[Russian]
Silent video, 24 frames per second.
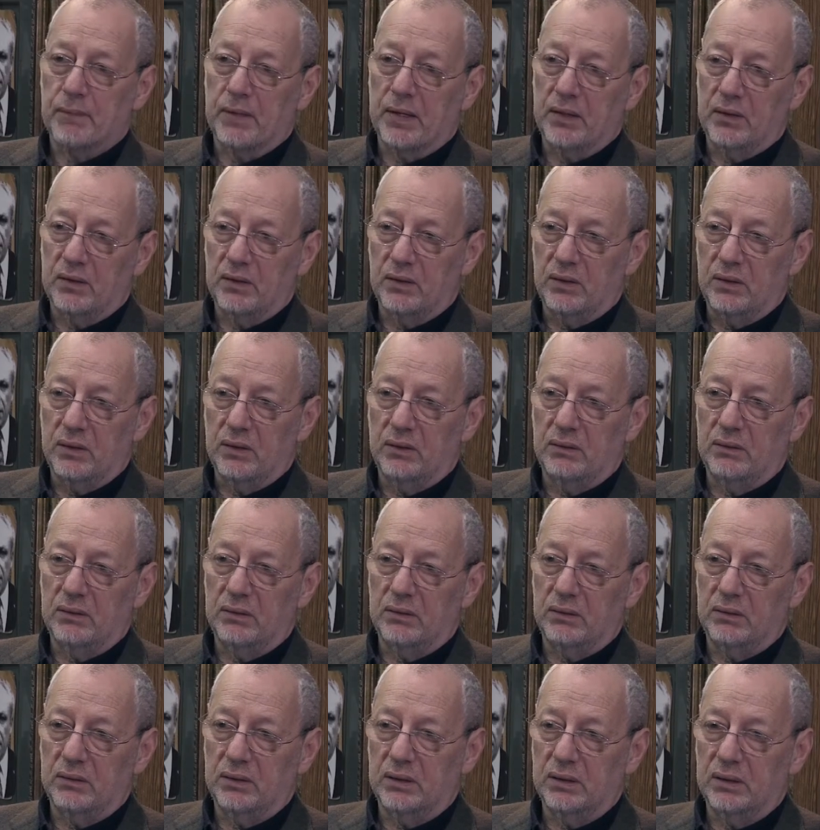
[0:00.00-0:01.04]

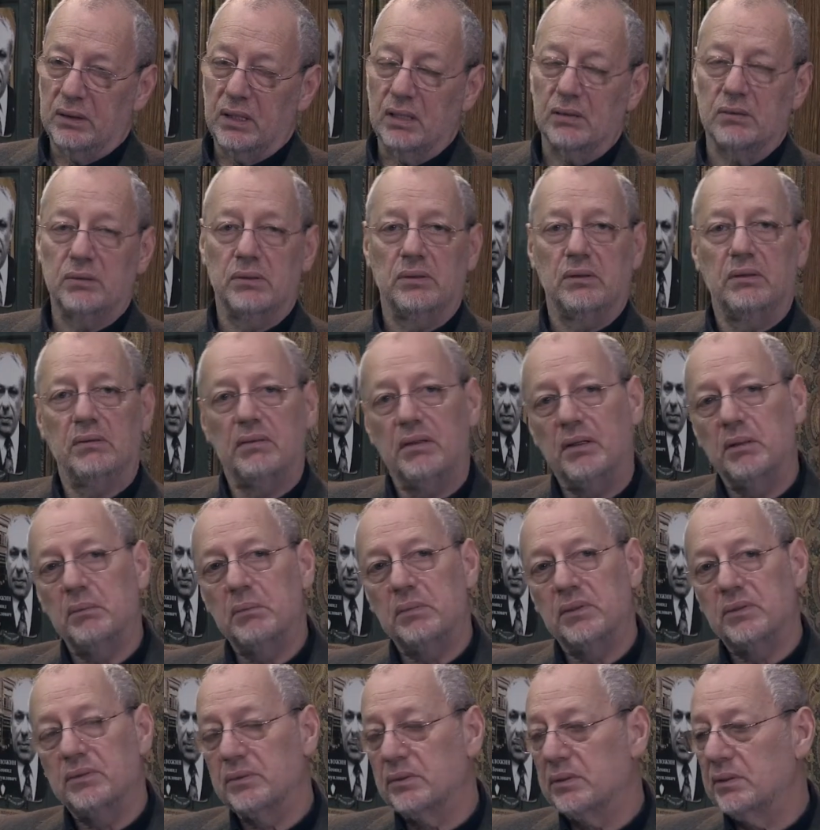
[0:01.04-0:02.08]
И я какое-то
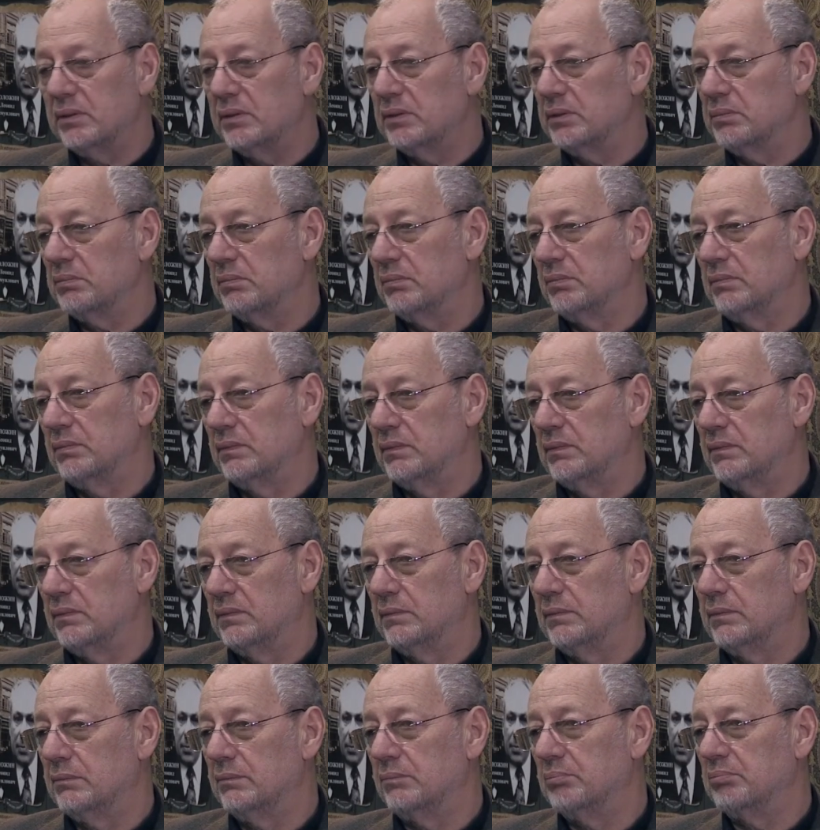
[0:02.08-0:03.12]
время вот этим,
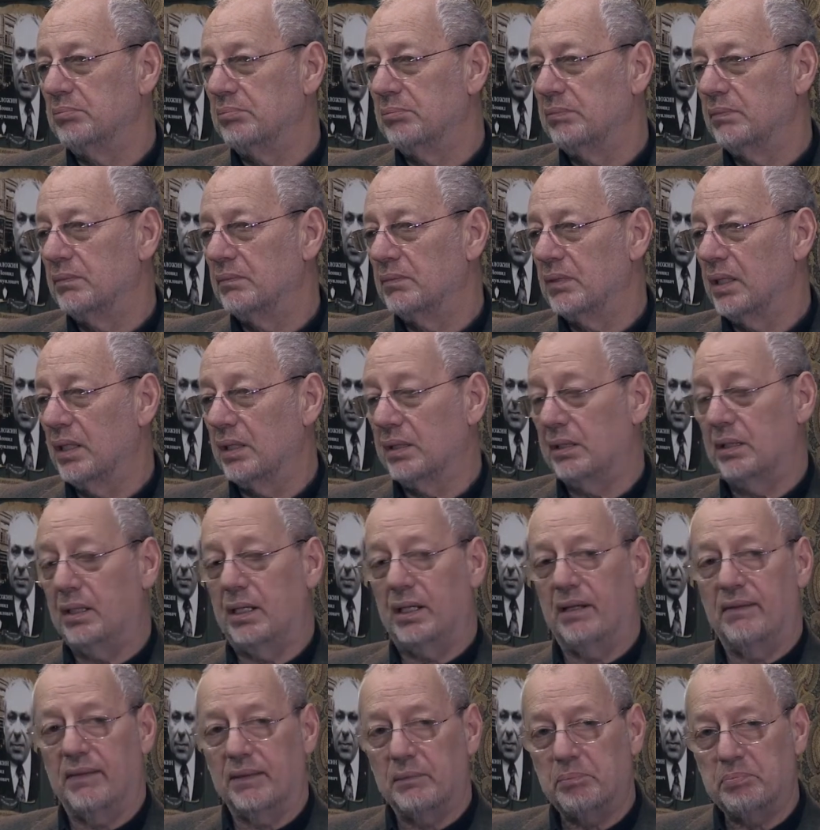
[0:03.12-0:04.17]
как теперь
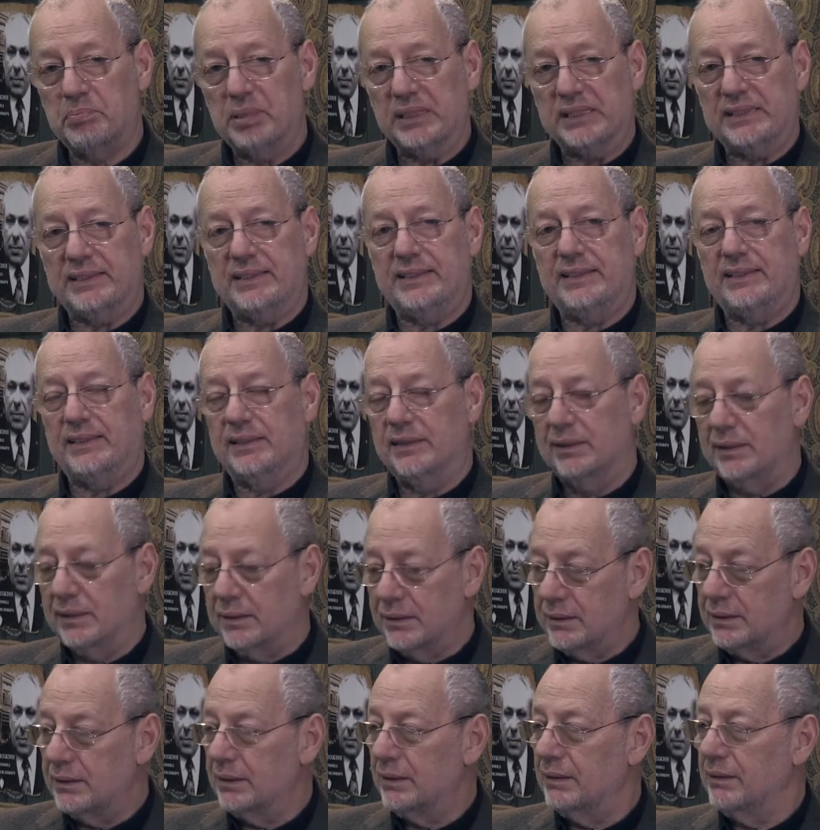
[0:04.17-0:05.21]
говорят, подсел на
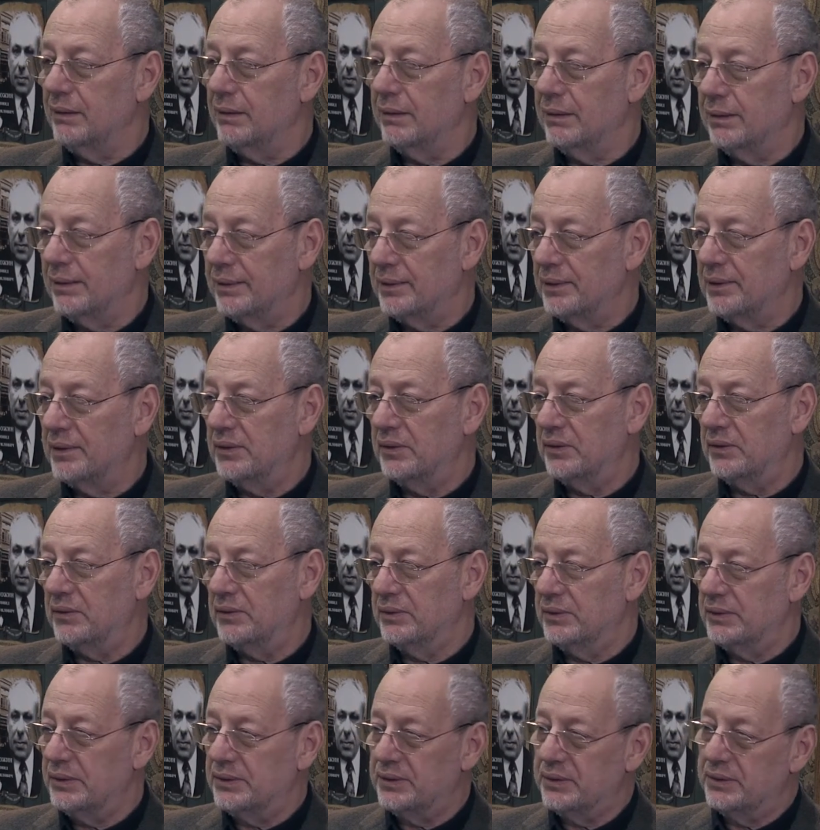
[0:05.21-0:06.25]
это дело и,
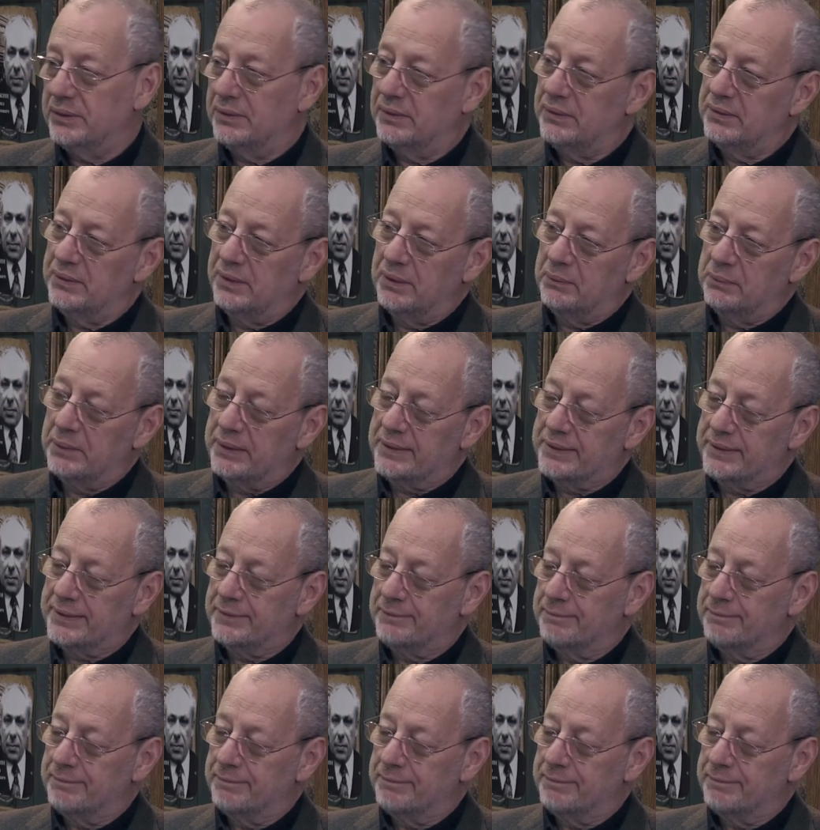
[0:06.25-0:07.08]
значит, занимался.